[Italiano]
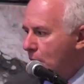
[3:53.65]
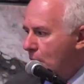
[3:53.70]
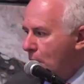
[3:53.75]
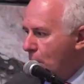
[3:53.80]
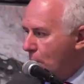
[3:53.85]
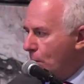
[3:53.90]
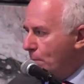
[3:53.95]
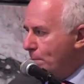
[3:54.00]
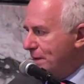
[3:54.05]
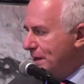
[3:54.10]

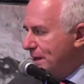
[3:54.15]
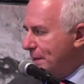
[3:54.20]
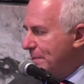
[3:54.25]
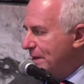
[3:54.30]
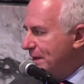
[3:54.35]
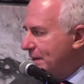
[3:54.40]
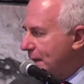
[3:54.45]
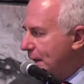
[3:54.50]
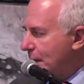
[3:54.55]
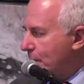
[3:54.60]

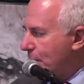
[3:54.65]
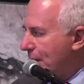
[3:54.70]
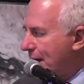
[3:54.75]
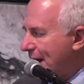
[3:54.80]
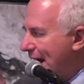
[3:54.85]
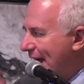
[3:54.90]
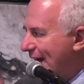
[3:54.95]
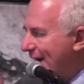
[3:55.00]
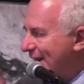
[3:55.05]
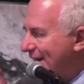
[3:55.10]
completamente la guerra
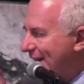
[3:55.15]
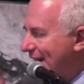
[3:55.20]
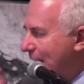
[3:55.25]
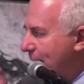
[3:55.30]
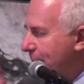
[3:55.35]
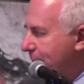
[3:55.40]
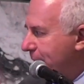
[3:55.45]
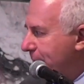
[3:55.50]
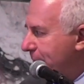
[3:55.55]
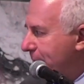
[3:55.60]
anche dalla
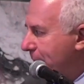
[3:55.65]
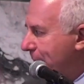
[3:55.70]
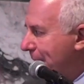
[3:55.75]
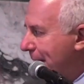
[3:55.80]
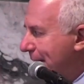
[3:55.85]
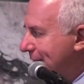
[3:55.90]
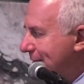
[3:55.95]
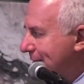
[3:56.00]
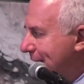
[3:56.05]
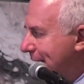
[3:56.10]
prima
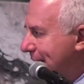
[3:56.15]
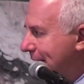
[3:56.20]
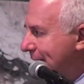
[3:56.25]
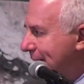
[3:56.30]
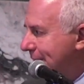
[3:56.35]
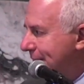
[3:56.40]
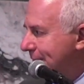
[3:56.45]
pagina,